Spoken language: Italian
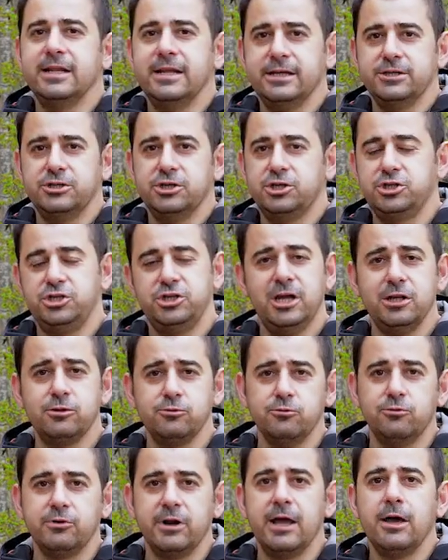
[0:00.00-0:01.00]
delle
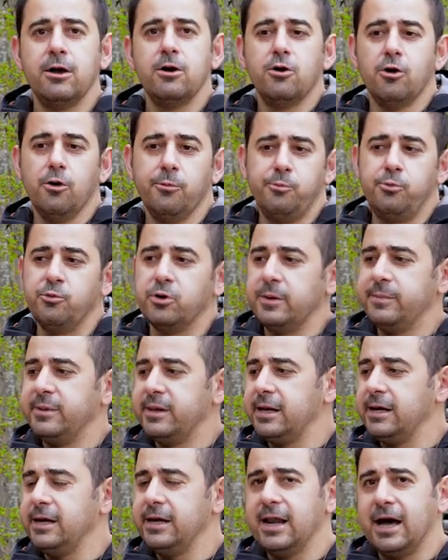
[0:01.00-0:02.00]
cercinature oppure
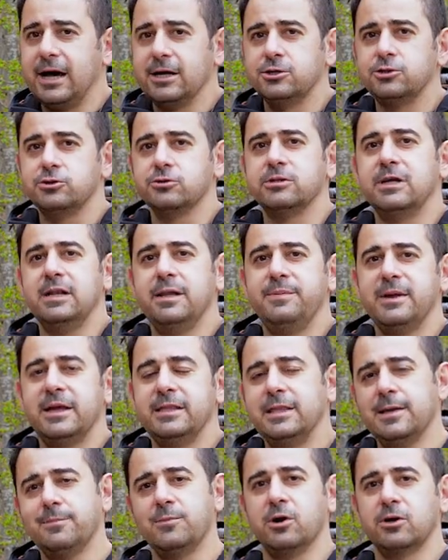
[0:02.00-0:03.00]
per il rilascio delle
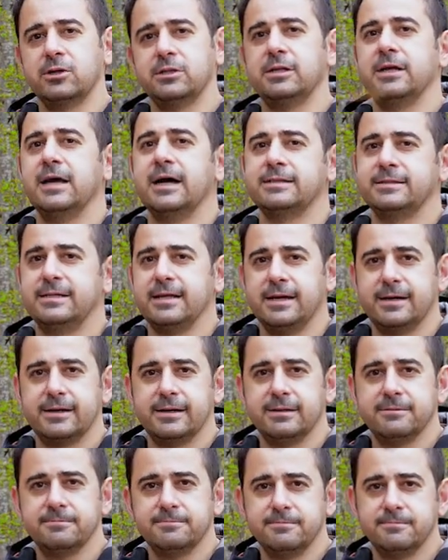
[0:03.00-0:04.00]
piante morte a
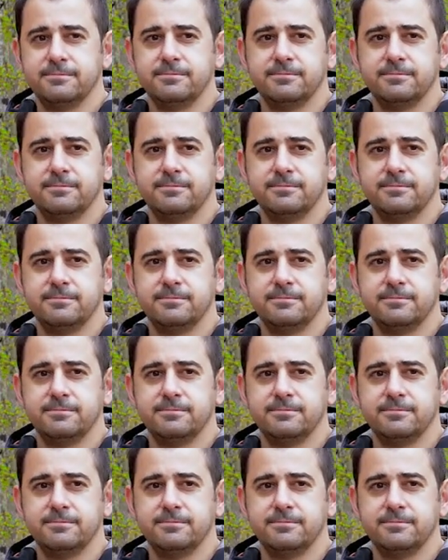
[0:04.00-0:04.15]
terra.